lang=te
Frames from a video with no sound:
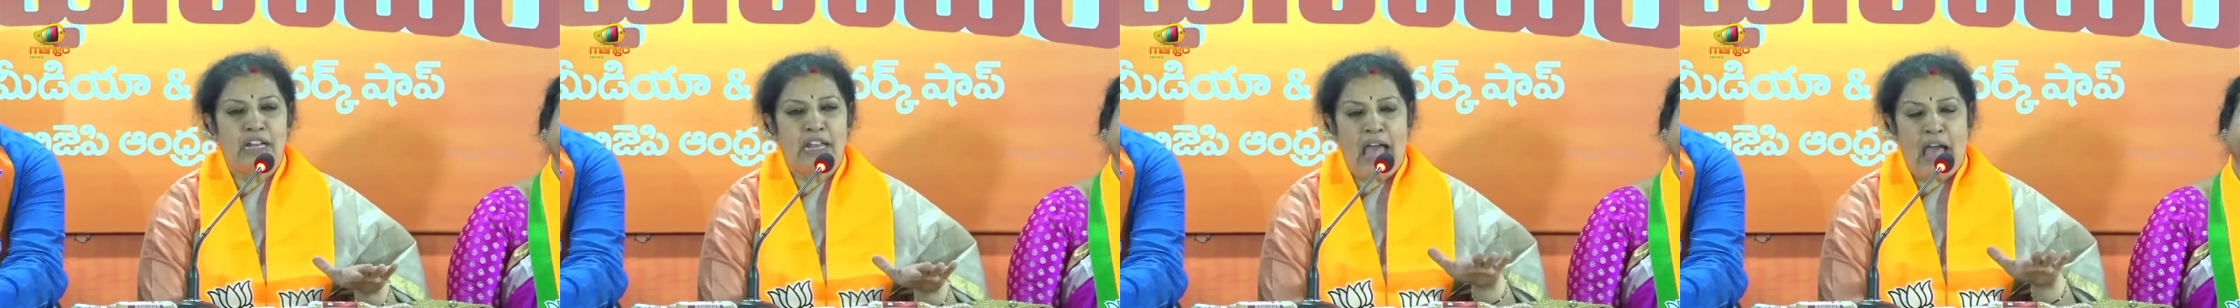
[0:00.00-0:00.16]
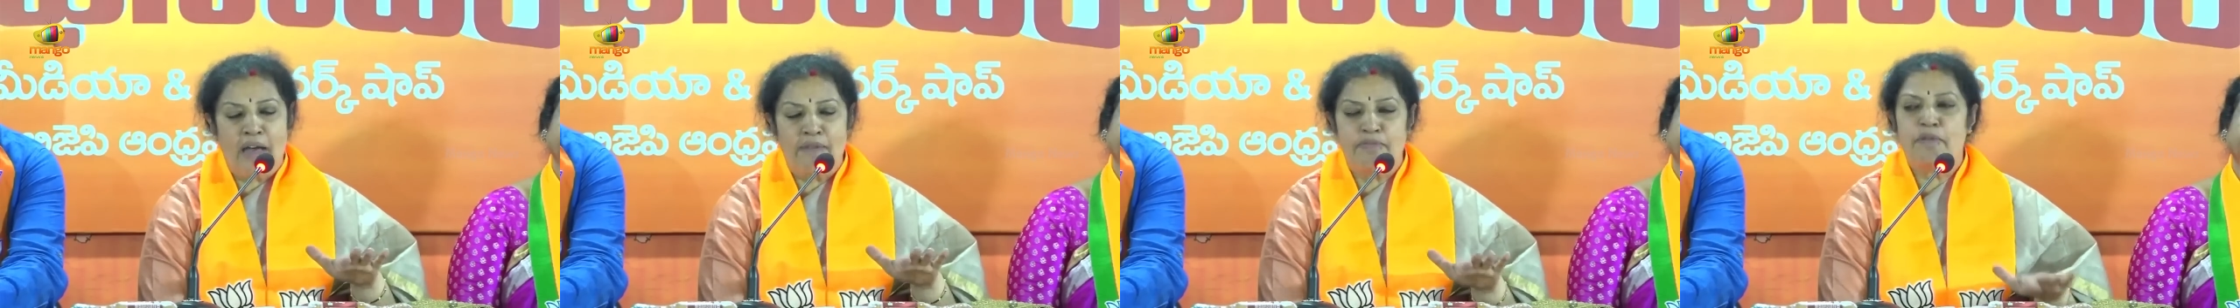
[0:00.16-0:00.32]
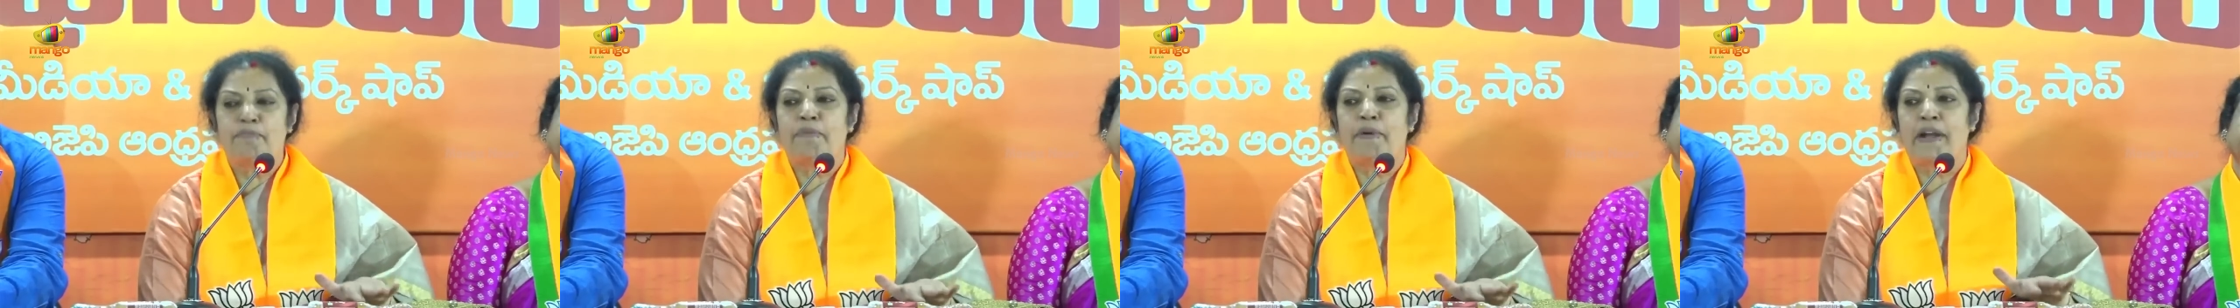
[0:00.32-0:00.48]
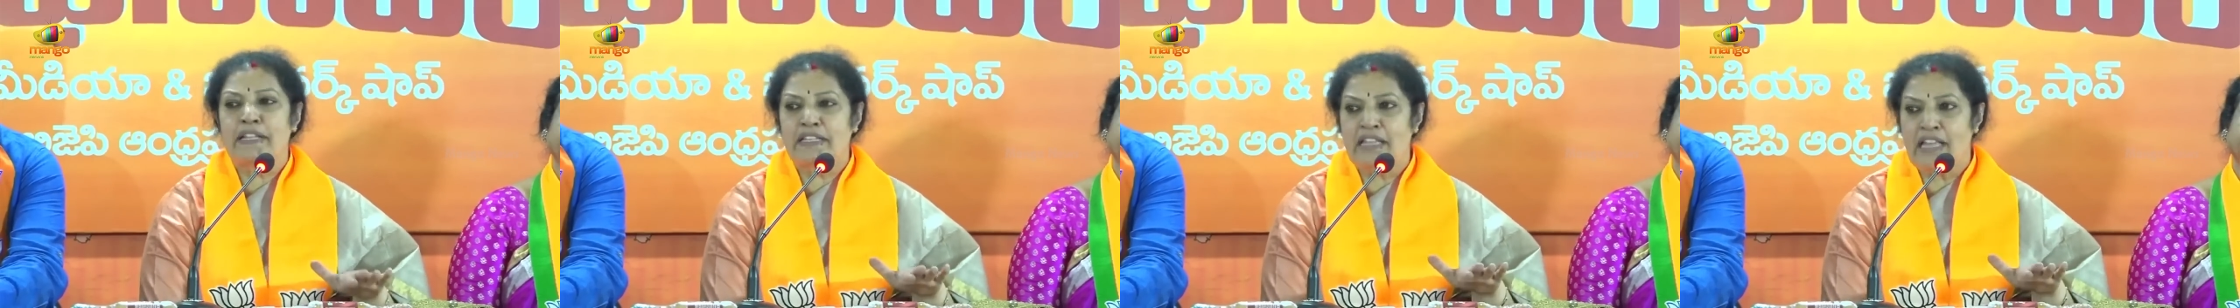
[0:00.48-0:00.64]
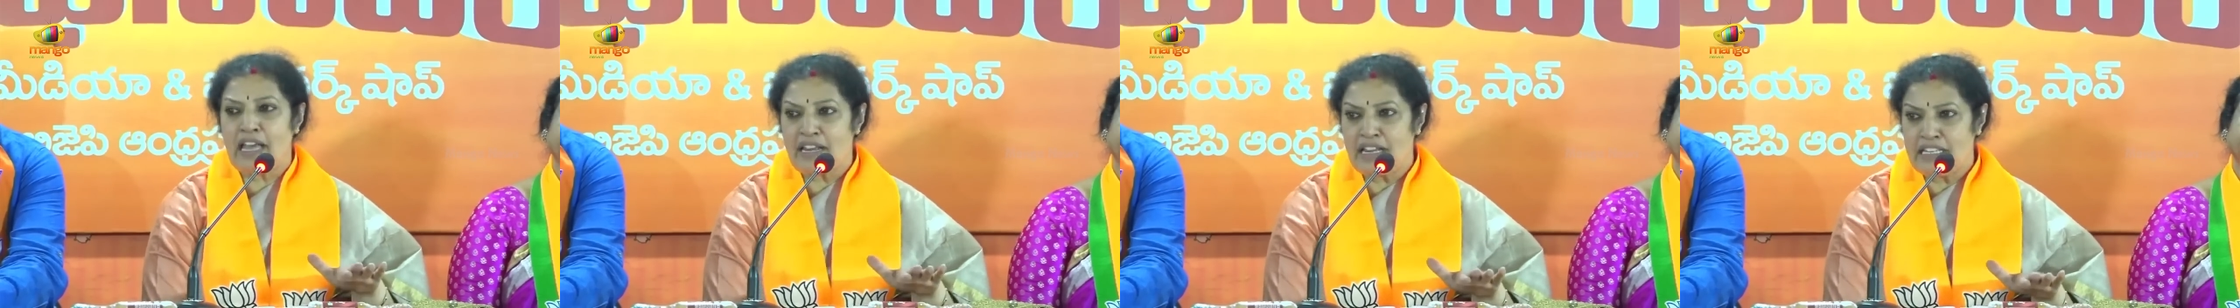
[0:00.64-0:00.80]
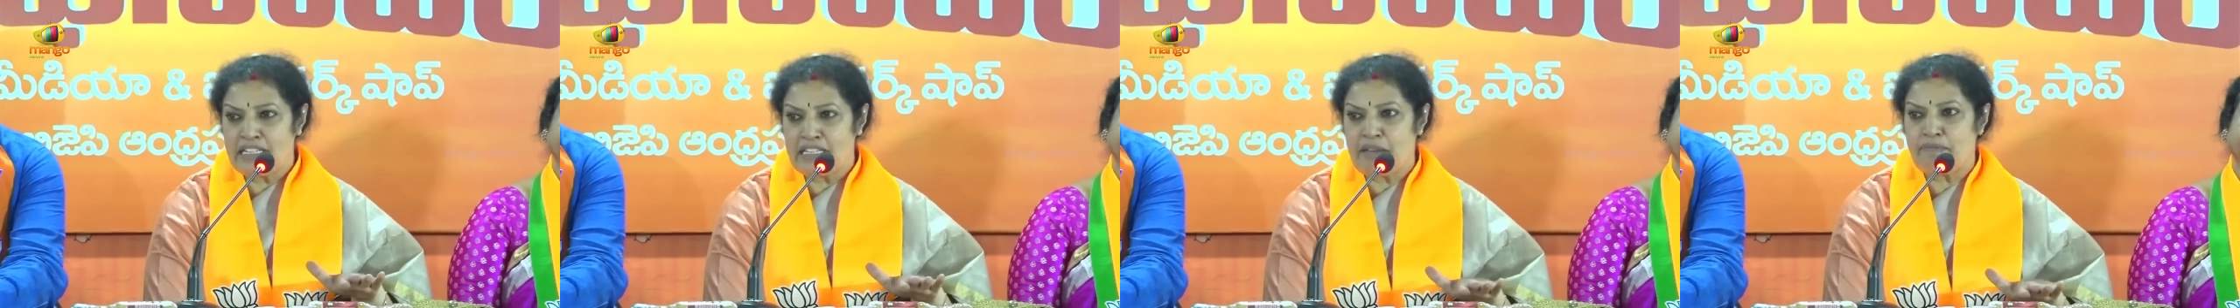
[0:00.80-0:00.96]

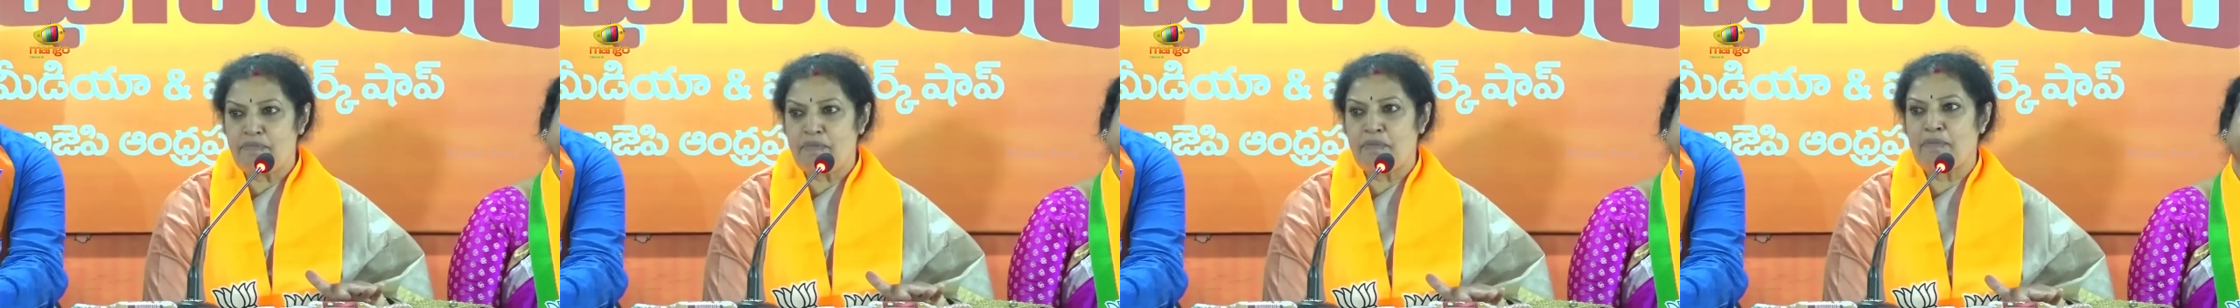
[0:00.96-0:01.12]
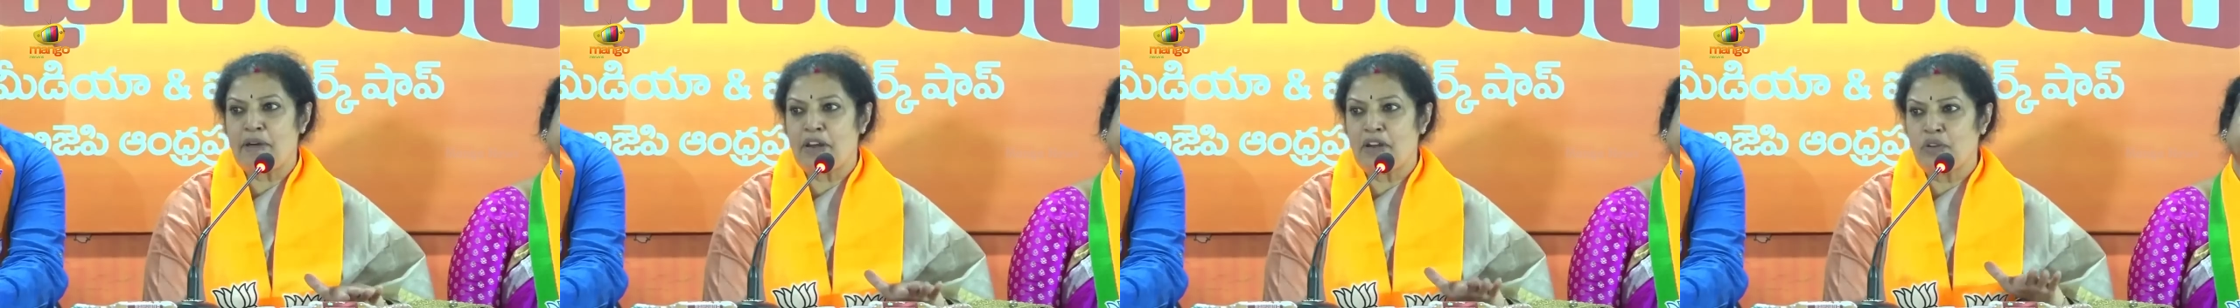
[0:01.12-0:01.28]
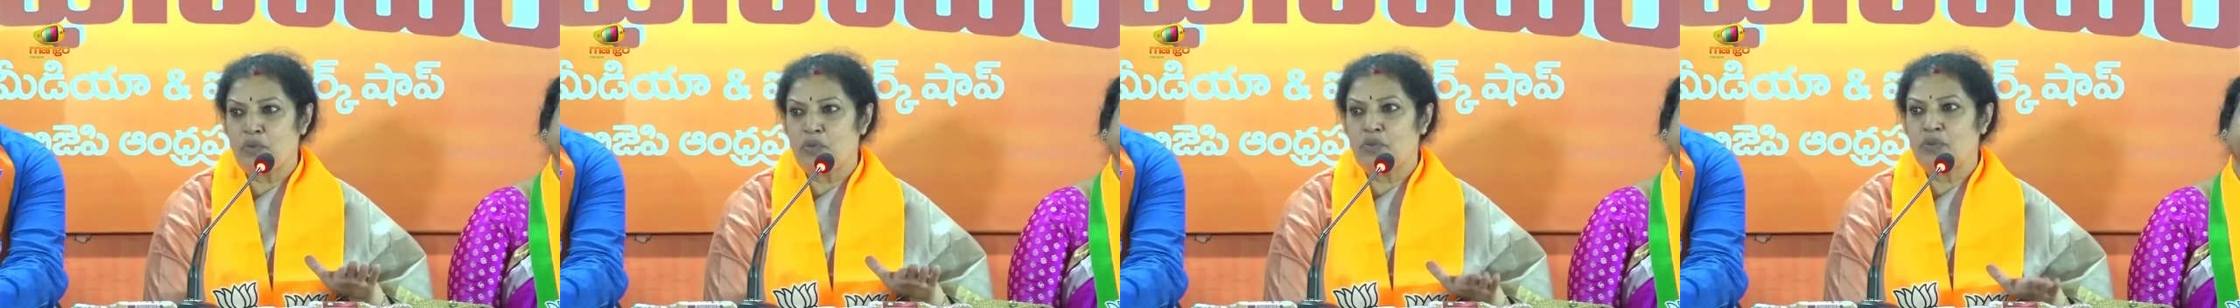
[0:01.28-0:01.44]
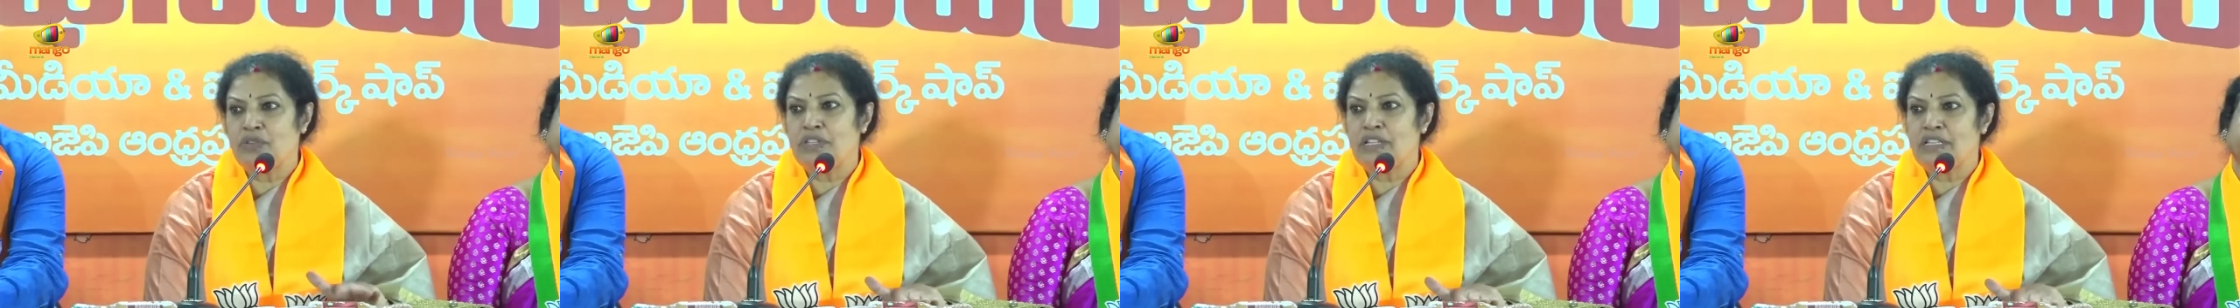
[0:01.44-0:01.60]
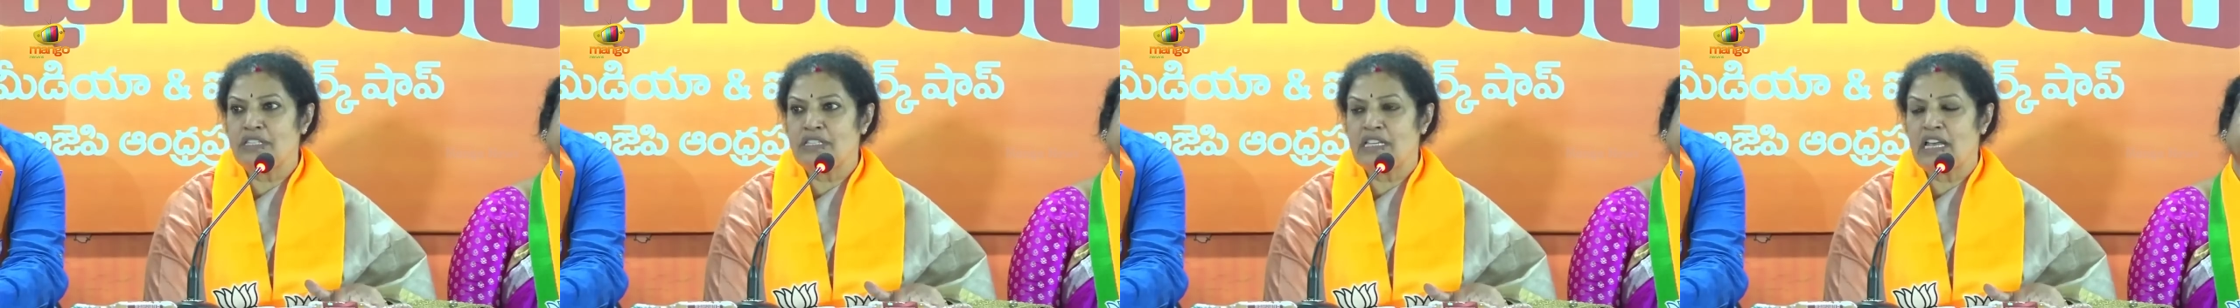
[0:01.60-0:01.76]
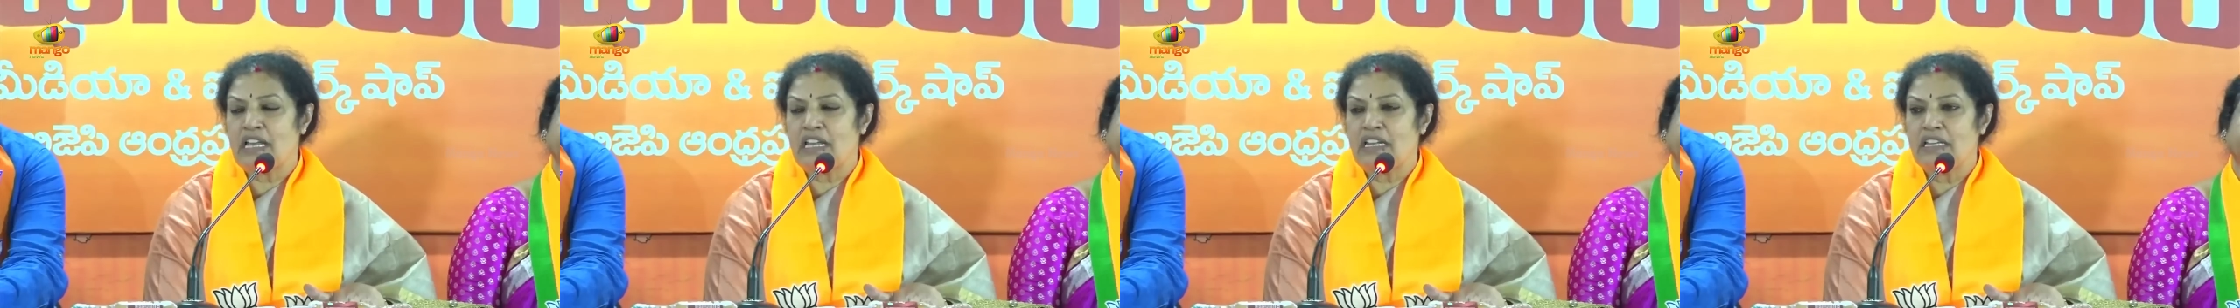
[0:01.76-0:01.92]
లాభపడతారని చెప్పి మనం
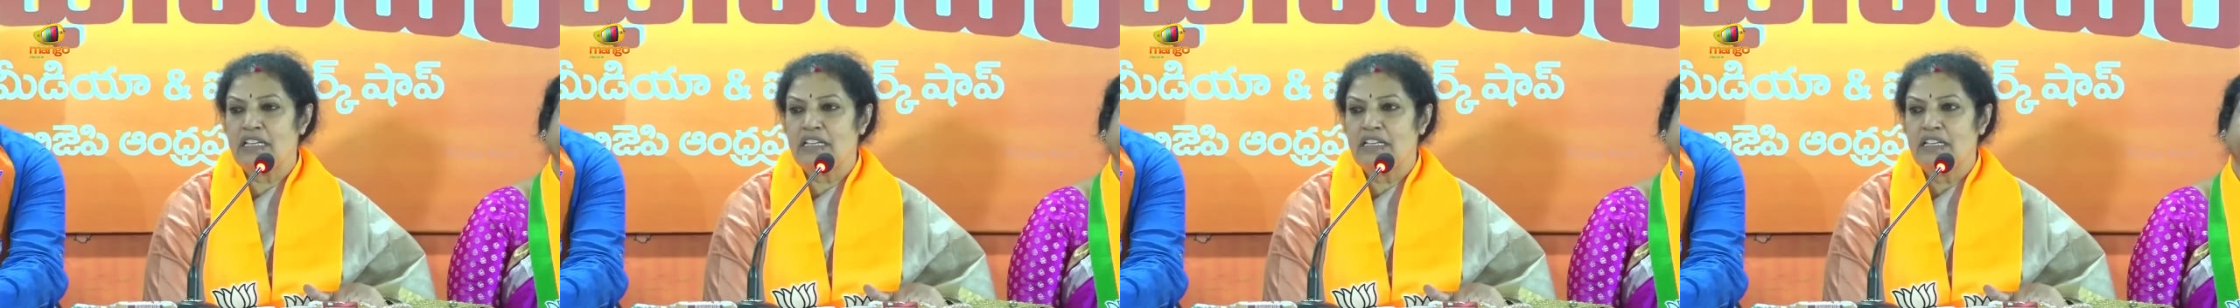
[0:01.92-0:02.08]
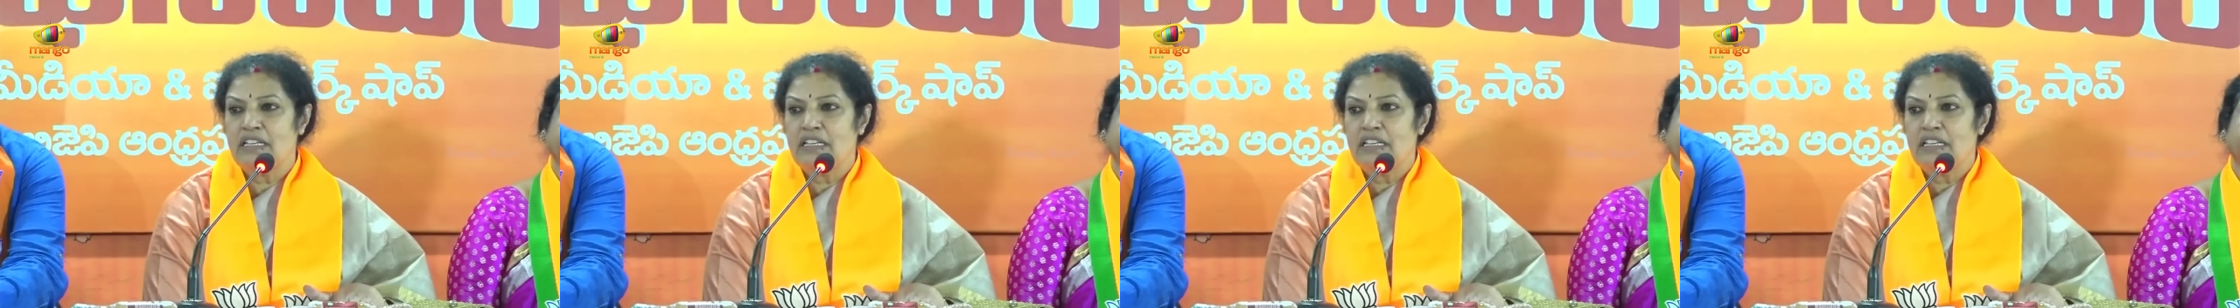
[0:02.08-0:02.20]
గుర్తించాలి